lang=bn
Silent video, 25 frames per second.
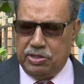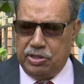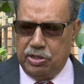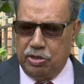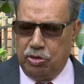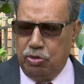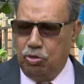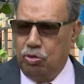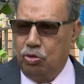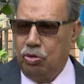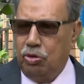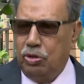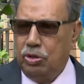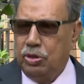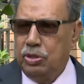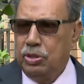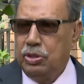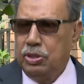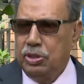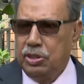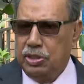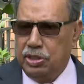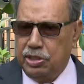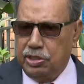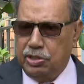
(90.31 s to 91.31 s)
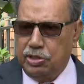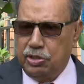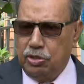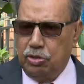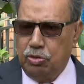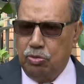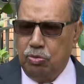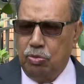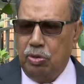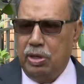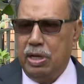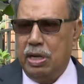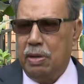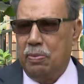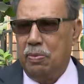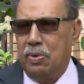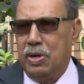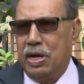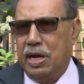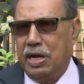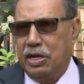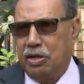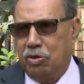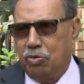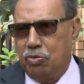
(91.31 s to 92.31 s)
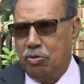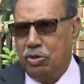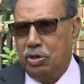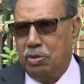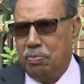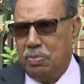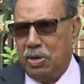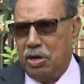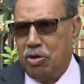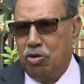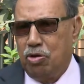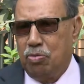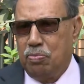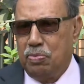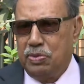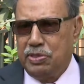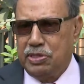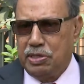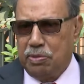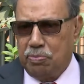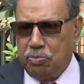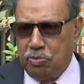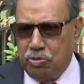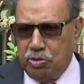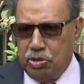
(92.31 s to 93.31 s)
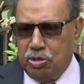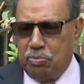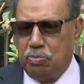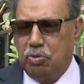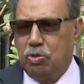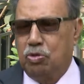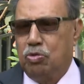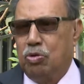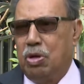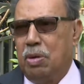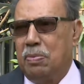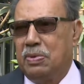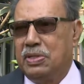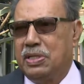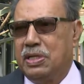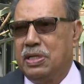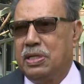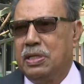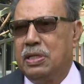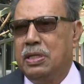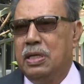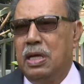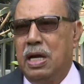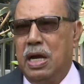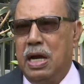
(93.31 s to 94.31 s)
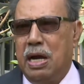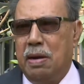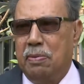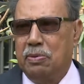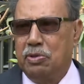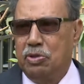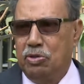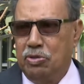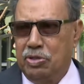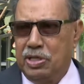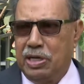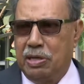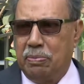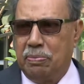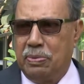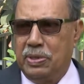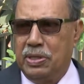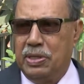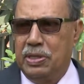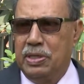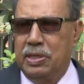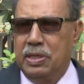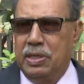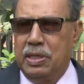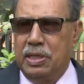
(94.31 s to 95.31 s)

শিডিউল রিশিডিউল এবং হাইকোর্টের মাননীয় বিচারপতির প্রতিও আমাদের আবেদন থাকবে